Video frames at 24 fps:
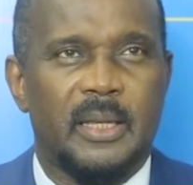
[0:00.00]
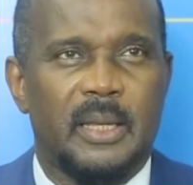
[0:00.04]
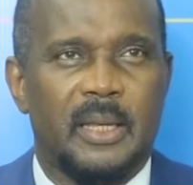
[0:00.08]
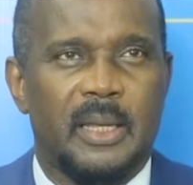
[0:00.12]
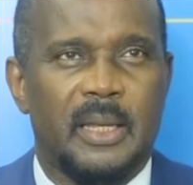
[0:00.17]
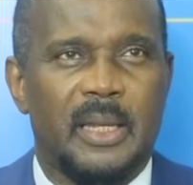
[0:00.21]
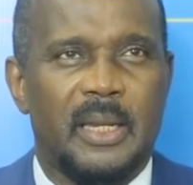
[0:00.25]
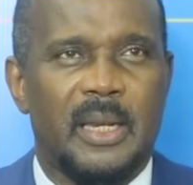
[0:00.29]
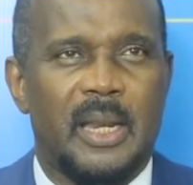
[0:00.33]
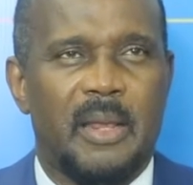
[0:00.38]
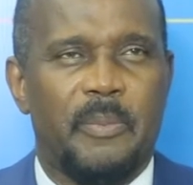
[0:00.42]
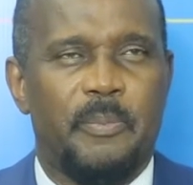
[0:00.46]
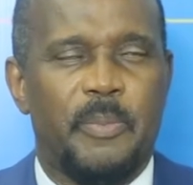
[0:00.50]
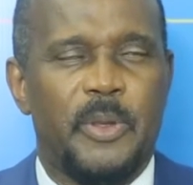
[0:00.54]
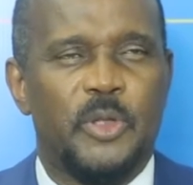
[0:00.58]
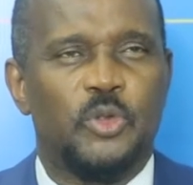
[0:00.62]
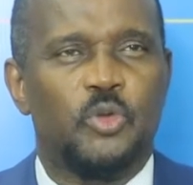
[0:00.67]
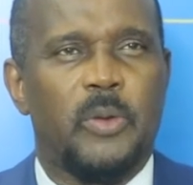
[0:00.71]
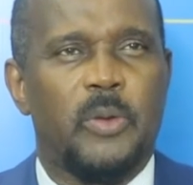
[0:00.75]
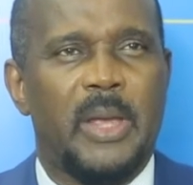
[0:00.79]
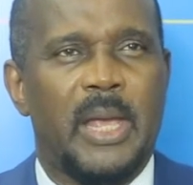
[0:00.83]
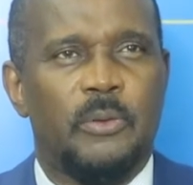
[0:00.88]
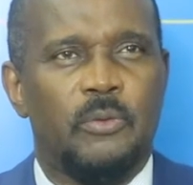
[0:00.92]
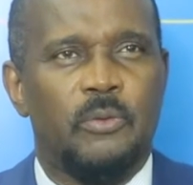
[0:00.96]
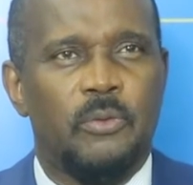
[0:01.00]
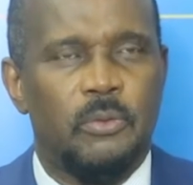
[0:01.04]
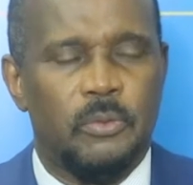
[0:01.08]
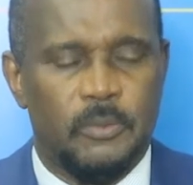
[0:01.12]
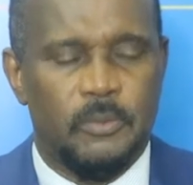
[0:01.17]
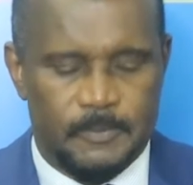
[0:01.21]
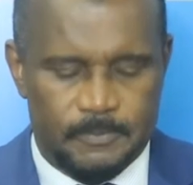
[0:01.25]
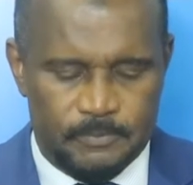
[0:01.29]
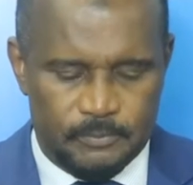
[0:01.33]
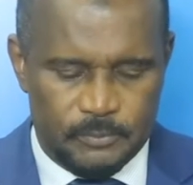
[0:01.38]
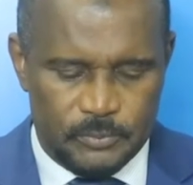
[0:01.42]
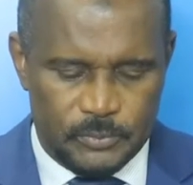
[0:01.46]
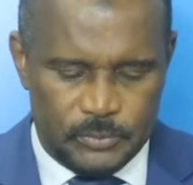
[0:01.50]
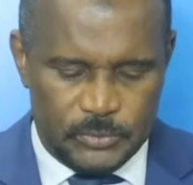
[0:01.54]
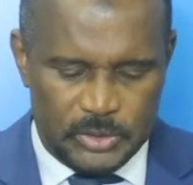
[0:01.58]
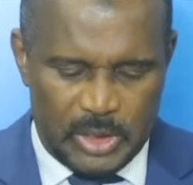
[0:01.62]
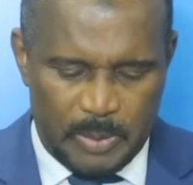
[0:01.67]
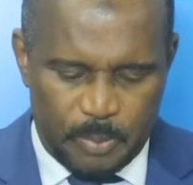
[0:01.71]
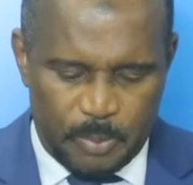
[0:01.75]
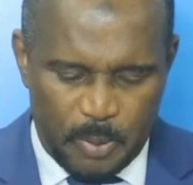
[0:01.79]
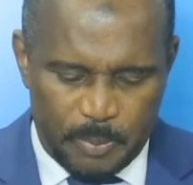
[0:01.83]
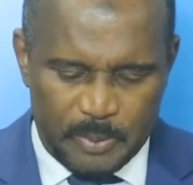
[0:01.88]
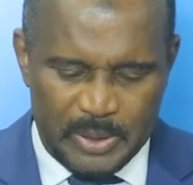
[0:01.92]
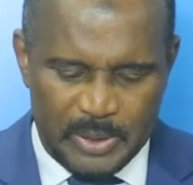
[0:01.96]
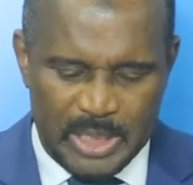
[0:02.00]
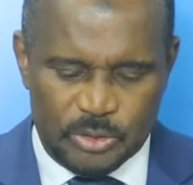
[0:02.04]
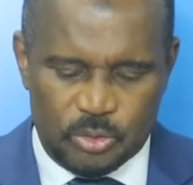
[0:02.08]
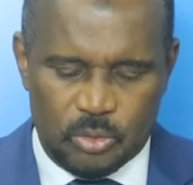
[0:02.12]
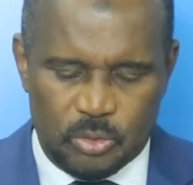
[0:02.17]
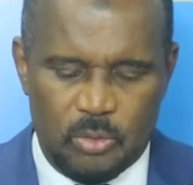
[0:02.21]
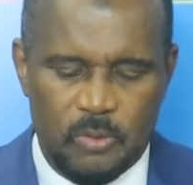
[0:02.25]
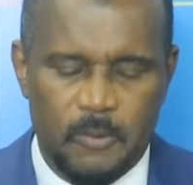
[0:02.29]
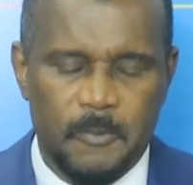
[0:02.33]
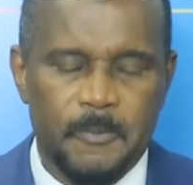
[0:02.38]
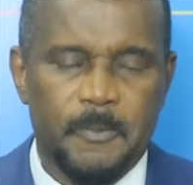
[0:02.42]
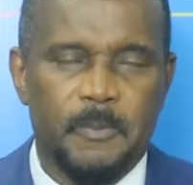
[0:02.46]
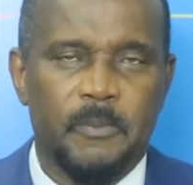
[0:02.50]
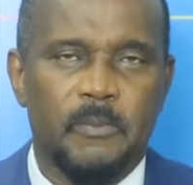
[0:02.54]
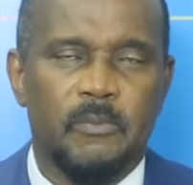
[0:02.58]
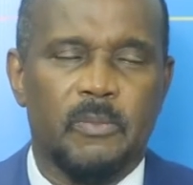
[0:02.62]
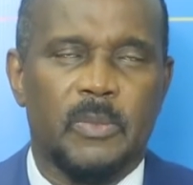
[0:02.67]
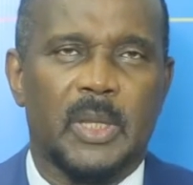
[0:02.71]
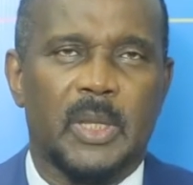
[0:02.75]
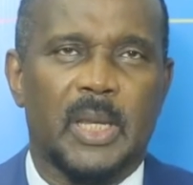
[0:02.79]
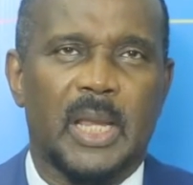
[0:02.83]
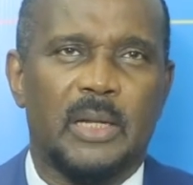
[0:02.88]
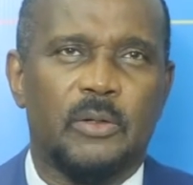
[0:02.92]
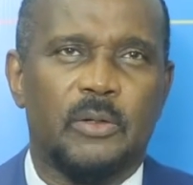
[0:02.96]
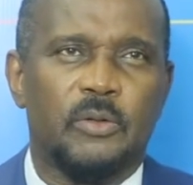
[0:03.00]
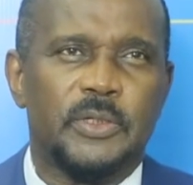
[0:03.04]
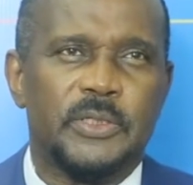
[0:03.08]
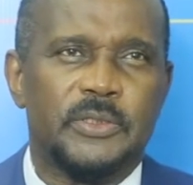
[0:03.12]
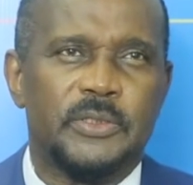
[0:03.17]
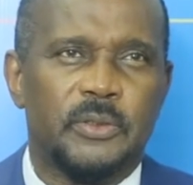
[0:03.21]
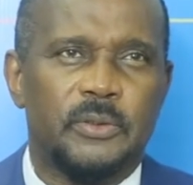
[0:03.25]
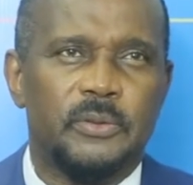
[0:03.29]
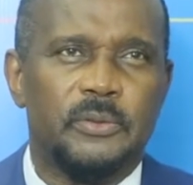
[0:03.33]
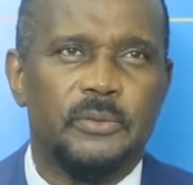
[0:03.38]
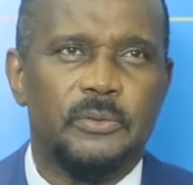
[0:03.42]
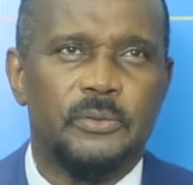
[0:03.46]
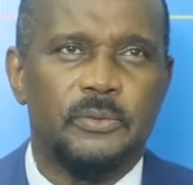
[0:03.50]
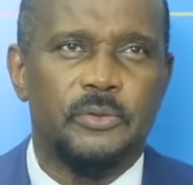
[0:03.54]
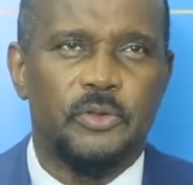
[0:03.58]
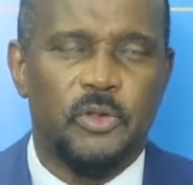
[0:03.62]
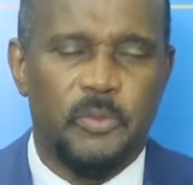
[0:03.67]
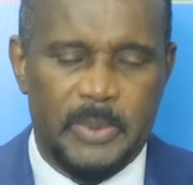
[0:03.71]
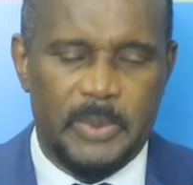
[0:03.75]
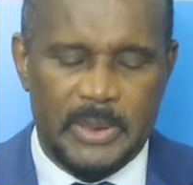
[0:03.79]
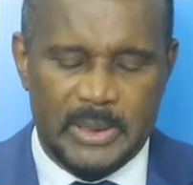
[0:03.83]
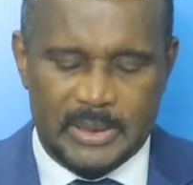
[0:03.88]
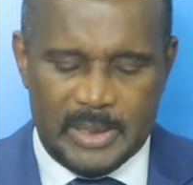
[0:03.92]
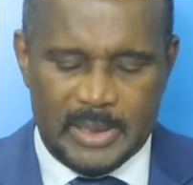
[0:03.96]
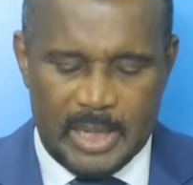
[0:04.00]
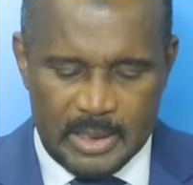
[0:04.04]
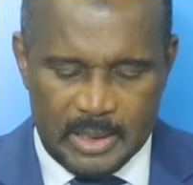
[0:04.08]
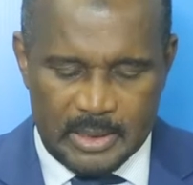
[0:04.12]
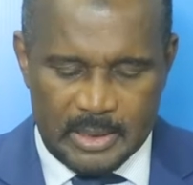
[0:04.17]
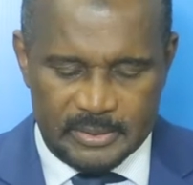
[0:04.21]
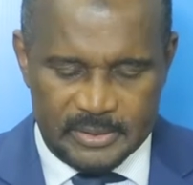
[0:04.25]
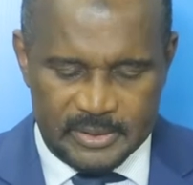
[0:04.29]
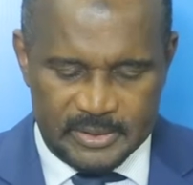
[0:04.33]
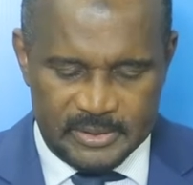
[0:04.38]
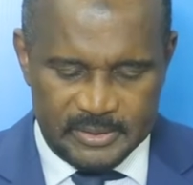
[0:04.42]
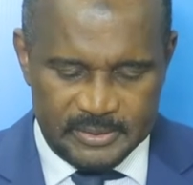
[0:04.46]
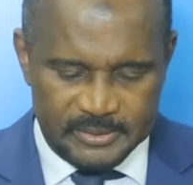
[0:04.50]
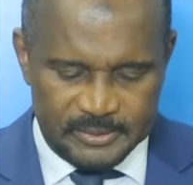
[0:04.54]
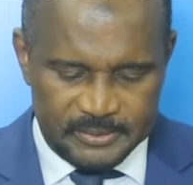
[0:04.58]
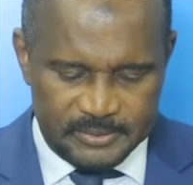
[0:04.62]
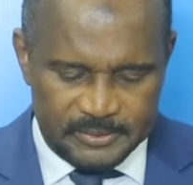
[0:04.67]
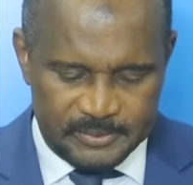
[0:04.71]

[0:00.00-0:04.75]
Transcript: et les besoins à nous des populations à l'horizon 2040.